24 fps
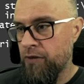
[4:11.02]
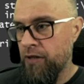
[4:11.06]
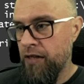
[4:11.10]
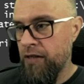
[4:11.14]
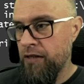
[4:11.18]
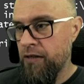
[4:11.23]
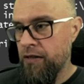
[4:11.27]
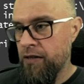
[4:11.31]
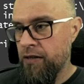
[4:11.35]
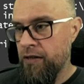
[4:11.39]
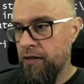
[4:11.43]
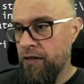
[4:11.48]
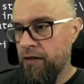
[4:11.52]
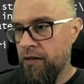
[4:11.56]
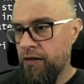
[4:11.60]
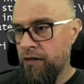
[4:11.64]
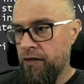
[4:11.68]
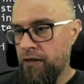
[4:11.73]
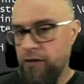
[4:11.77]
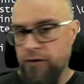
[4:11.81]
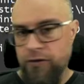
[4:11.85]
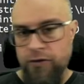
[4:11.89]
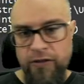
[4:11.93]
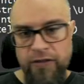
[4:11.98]
tutaj
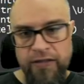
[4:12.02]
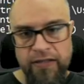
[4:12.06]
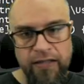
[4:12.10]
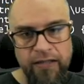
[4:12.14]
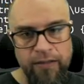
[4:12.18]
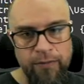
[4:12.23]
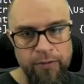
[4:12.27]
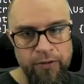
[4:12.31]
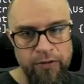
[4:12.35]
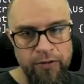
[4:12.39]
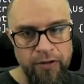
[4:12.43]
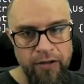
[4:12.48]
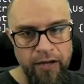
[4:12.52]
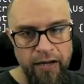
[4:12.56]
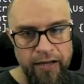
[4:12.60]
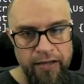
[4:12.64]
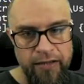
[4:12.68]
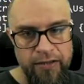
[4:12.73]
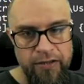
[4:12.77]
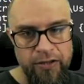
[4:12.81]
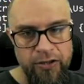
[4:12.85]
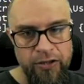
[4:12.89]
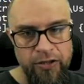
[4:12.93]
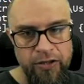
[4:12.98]
i to jest jakby
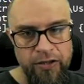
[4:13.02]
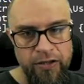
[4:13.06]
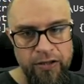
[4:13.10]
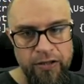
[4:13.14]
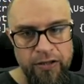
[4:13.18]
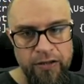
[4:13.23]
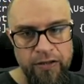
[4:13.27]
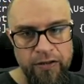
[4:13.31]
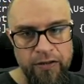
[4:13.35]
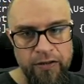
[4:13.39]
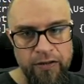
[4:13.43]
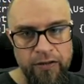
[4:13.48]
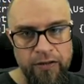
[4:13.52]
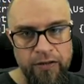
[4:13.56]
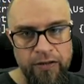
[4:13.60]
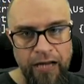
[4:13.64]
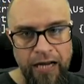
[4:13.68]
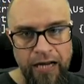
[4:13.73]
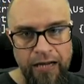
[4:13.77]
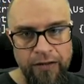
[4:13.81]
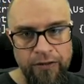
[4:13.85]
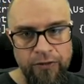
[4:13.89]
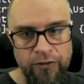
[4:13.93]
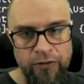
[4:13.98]
trace, czyli
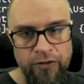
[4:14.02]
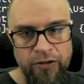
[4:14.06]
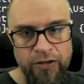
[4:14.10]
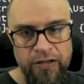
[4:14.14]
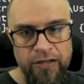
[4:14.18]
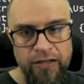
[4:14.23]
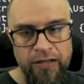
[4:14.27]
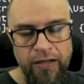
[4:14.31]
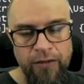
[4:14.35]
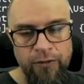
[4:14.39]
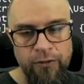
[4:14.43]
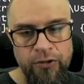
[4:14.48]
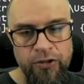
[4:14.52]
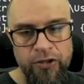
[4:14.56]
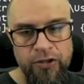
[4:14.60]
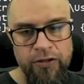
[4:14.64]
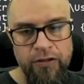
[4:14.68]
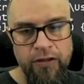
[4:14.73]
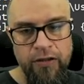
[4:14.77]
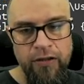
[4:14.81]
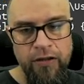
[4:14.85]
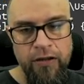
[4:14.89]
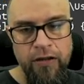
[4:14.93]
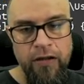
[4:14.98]
jak to się stało,
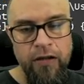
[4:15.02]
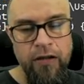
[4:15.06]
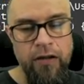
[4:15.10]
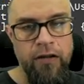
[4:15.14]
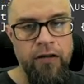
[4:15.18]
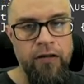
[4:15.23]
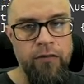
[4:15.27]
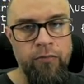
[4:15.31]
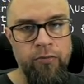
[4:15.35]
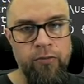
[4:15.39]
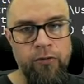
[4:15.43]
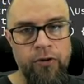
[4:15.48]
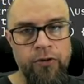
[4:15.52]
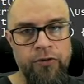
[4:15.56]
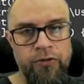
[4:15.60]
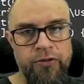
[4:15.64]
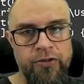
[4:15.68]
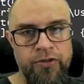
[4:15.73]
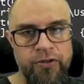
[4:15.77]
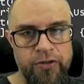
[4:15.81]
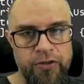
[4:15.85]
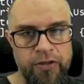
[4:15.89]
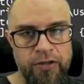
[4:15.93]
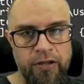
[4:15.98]
że ten
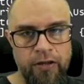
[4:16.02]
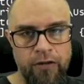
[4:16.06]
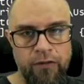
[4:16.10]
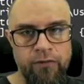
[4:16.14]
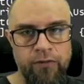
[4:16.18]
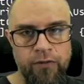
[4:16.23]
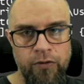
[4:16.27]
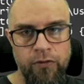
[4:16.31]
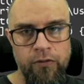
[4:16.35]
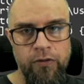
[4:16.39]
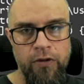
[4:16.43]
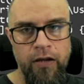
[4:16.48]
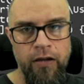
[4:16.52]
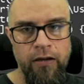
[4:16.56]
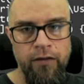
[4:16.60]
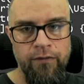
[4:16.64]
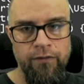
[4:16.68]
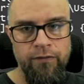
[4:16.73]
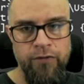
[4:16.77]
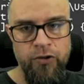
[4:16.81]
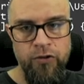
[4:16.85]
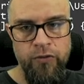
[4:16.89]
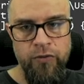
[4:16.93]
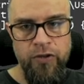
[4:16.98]
błąd został w
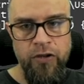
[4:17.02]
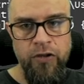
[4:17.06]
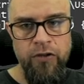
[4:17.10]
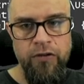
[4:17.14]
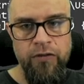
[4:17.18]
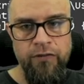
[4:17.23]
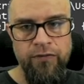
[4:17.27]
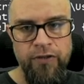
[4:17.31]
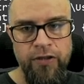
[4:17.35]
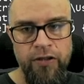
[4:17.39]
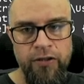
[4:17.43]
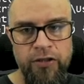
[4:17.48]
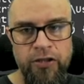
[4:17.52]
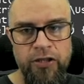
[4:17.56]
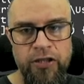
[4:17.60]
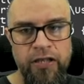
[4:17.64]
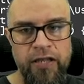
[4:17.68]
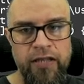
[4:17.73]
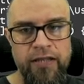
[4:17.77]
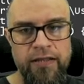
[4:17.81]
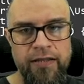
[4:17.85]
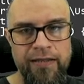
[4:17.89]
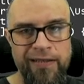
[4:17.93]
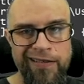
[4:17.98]
ogóle wyrzucony w tej
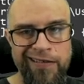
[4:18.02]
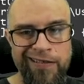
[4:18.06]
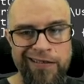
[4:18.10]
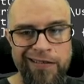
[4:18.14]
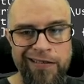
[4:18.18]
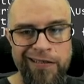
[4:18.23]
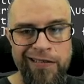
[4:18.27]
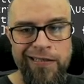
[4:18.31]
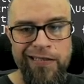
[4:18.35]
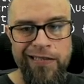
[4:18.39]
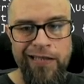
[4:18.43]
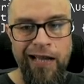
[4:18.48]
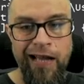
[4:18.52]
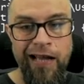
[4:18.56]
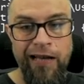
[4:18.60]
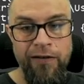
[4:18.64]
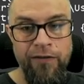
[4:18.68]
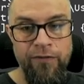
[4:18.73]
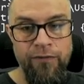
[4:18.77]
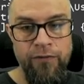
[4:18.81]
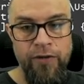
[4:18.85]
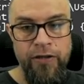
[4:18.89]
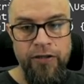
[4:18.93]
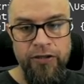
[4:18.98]
13 linijce. A
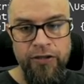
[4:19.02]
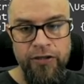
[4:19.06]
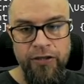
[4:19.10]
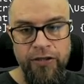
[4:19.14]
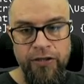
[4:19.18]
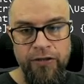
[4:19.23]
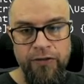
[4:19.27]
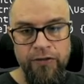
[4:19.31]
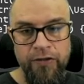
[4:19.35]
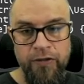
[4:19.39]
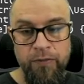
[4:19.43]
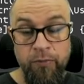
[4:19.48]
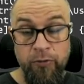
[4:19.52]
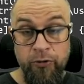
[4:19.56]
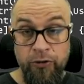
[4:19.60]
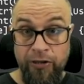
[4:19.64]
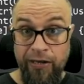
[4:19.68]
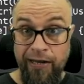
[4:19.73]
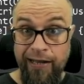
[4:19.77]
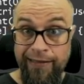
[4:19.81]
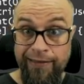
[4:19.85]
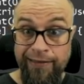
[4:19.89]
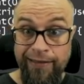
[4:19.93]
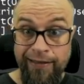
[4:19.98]
no właśnie, idąc po
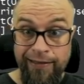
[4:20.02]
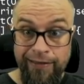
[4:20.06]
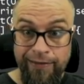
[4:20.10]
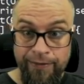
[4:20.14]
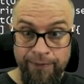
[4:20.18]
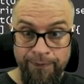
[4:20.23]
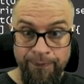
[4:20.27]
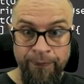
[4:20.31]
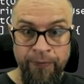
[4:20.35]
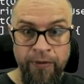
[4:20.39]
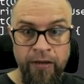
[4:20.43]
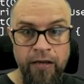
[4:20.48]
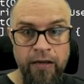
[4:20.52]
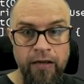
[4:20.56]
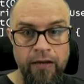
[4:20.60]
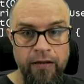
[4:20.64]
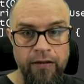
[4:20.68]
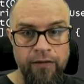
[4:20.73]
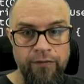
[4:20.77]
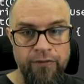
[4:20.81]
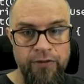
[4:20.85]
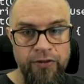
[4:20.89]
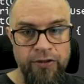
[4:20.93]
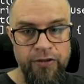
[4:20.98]
śladach,
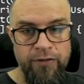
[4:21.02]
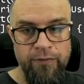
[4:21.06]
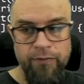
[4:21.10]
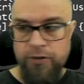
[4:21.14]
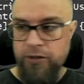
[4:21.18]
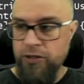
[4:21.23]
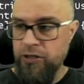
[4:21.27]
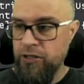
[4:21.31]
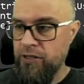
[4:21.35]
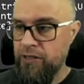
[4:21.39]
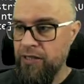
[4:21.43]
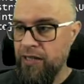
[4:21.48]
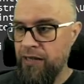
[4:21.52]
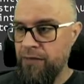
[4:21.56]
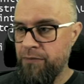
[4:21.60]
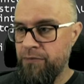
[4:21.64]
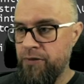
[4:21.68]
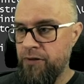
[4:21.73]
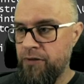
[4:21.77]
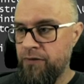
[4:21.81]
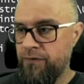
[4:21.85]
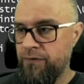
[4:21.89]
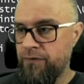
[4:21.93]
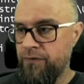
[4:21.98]
widzimy, że
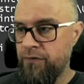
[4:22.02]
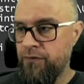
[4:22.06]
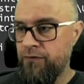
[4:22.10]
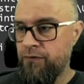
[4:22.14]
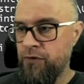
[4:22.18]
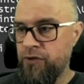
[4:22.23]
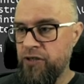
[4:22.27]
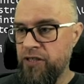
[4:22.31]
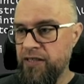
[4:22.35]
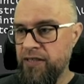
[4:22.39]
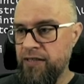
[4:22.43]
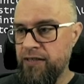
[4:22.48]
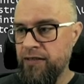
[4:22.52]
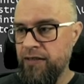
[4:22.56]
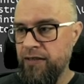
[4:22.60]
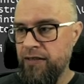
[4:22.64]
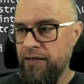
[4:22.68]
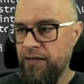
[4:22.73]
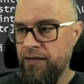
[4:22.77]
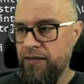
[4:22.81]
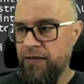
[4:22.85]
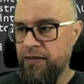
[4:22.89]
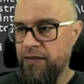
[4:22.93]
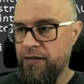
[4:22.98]
najpierw w 20
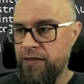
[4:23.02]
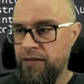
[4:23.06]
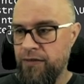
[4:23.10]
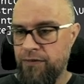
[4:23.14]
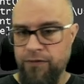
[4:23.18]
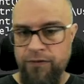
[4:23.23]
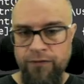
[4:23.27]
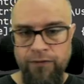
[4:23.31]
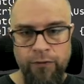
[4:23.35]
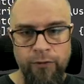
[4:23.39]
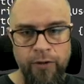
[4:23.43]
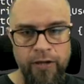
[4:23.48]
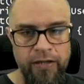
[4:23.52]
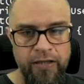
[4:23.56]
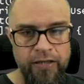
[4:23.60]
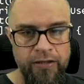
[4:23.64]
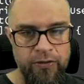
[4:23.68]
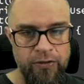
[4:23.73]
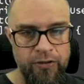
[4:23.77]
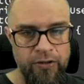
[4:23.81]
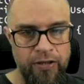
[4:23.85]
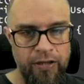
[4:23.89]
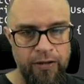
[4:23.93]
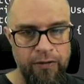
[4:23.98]
linijce
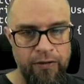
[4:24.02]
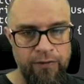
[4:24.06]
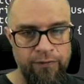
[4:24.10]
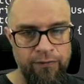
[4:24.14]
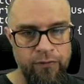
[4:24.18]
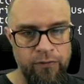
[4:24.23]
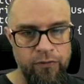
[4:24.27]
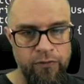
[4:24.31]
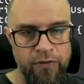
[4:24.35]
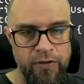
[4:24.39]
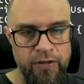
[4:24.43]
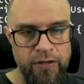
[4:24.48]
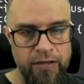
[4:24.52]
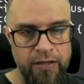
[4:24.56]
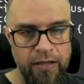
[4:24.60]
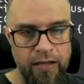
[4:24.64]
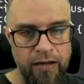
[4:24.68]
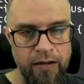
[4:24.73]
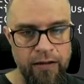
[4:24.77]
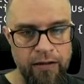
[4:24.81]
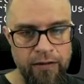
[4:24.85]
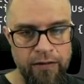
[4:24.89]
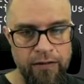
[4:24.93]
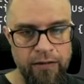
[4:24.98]
wywołana została
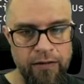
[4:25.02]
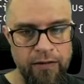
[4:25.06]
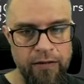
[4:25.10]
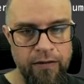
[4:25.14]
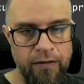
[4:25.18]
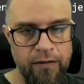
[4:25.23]
funkcja,